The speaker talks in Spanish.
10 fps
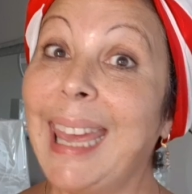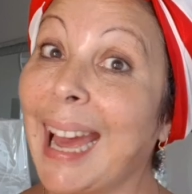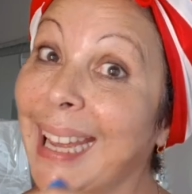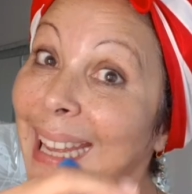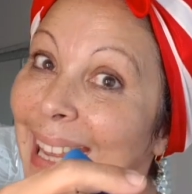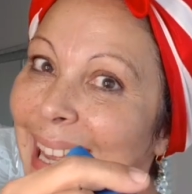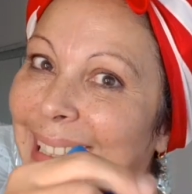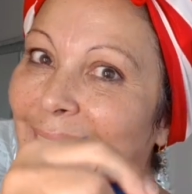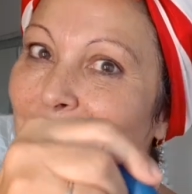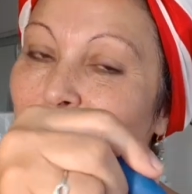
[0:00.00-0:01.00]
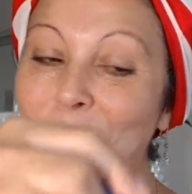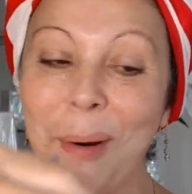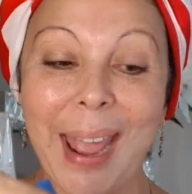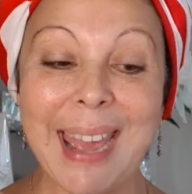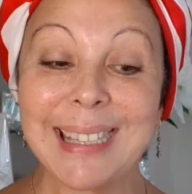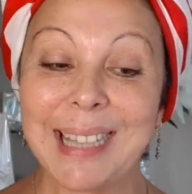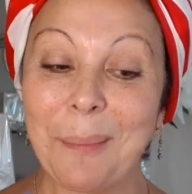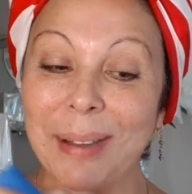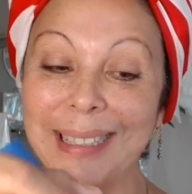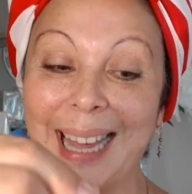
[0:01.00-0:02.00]
Y aquí ya tengo esta
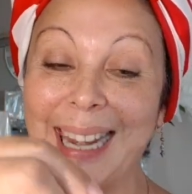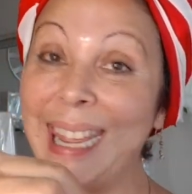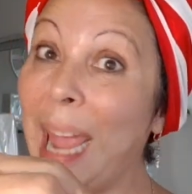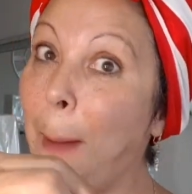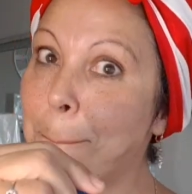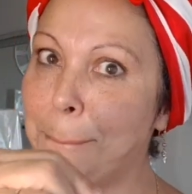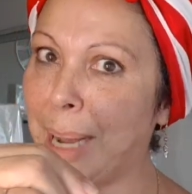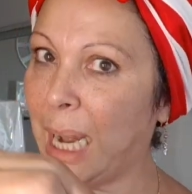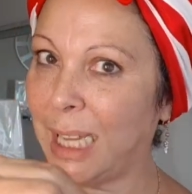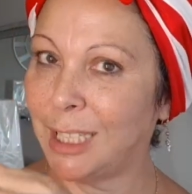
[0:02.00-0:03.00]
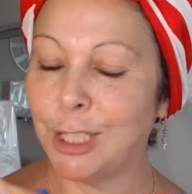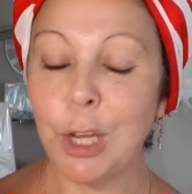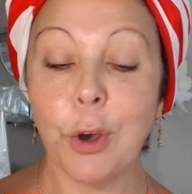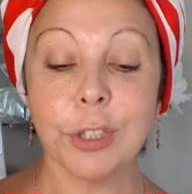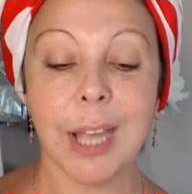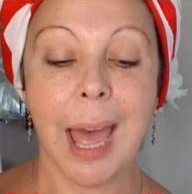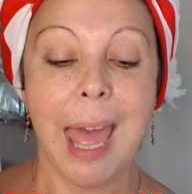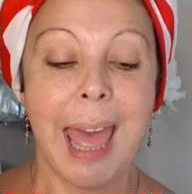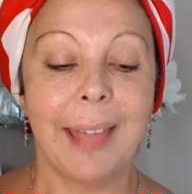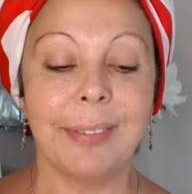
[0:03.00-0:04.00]
mascarilla preciosa
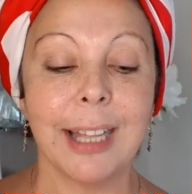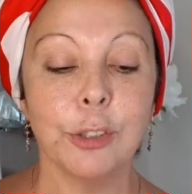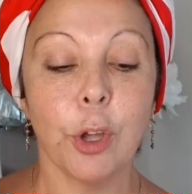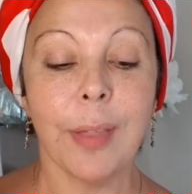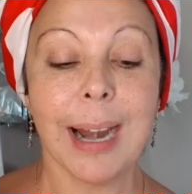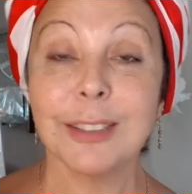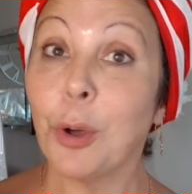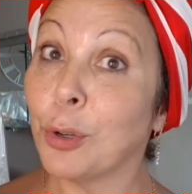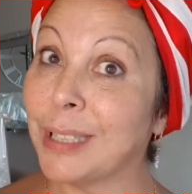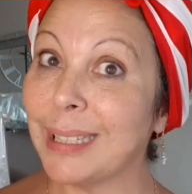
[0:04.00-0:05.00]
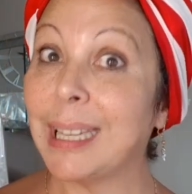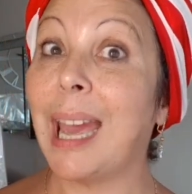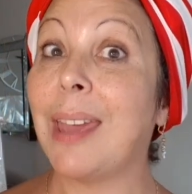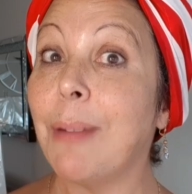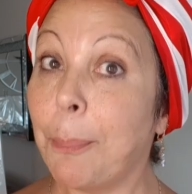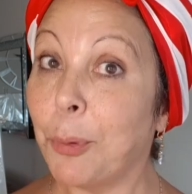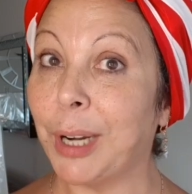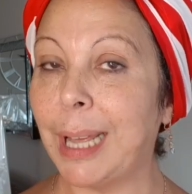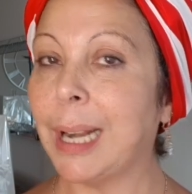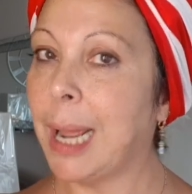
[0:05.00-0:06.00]
de todas las cosas que iba a
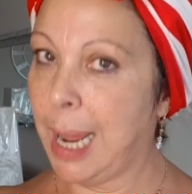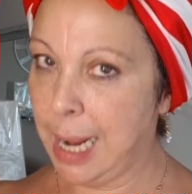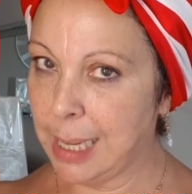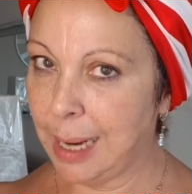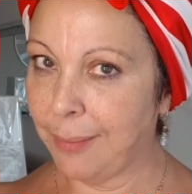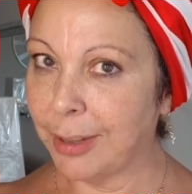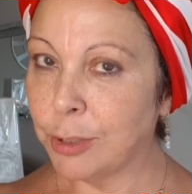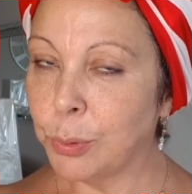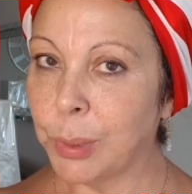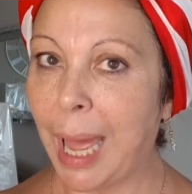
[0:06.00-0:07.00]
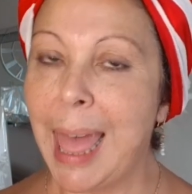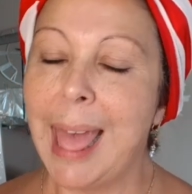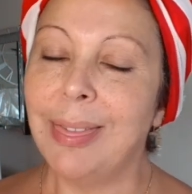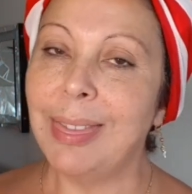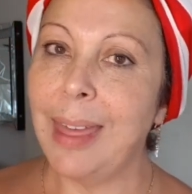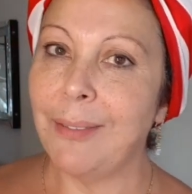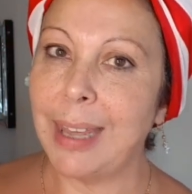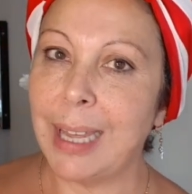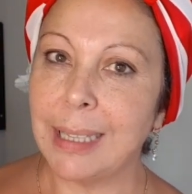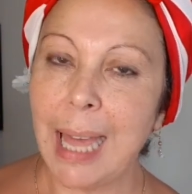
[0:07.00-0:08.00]
poner en la basura, de
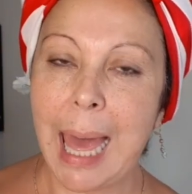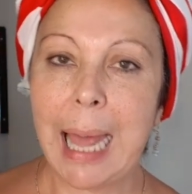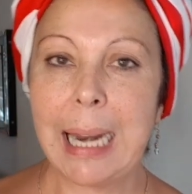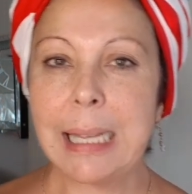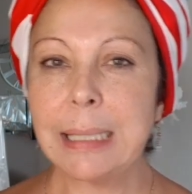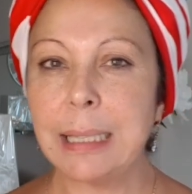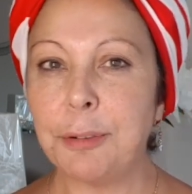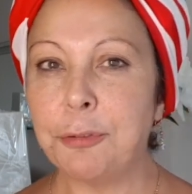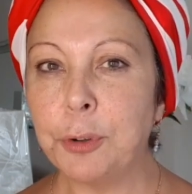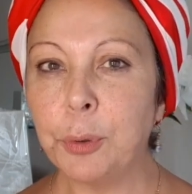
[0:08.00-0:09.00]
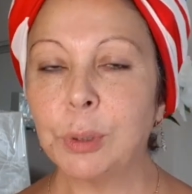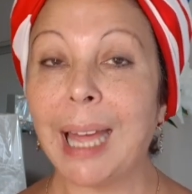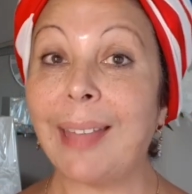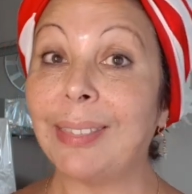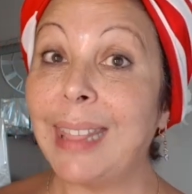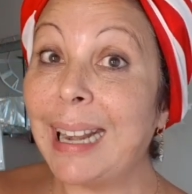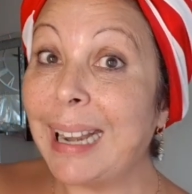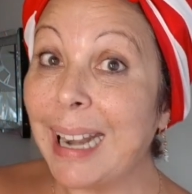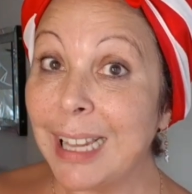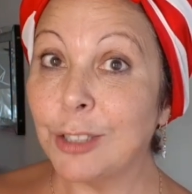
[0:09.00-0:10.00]
vegetales, de fruta, de
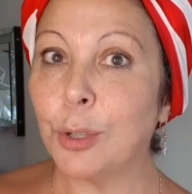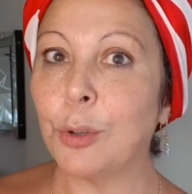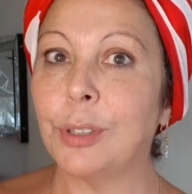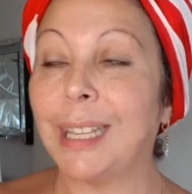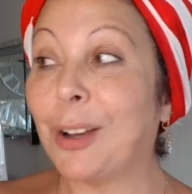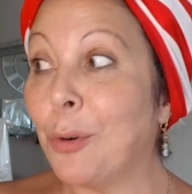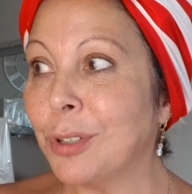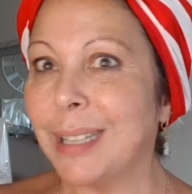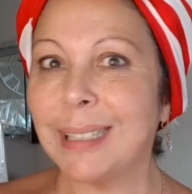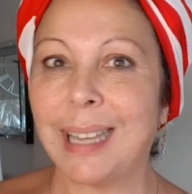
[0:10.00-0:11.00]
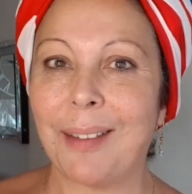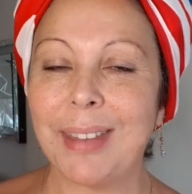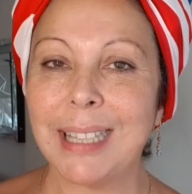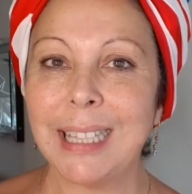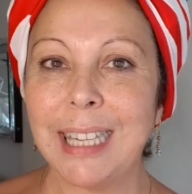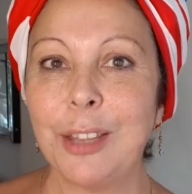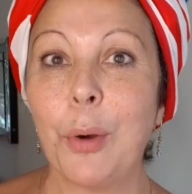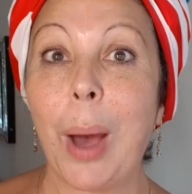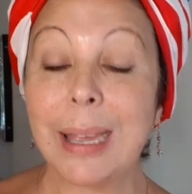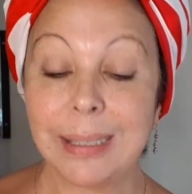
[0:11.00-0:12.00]
resto de cosas que había
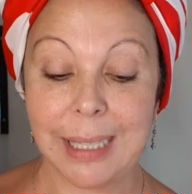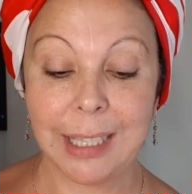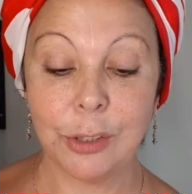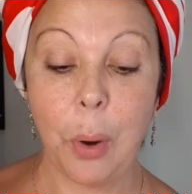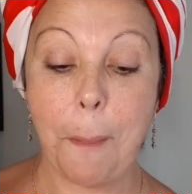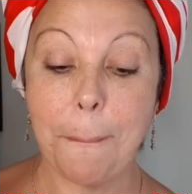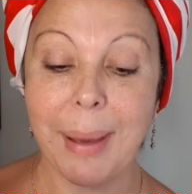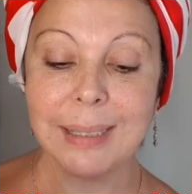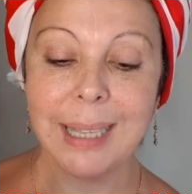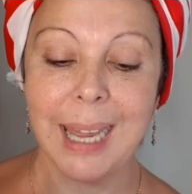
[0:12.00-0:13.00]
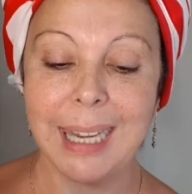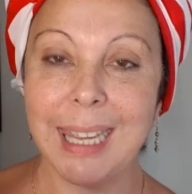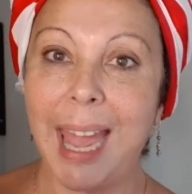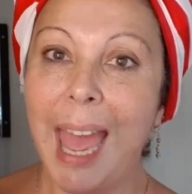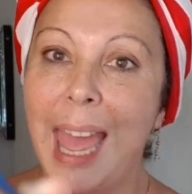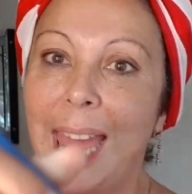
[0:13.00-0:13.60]
tenido haciendo mascarilla.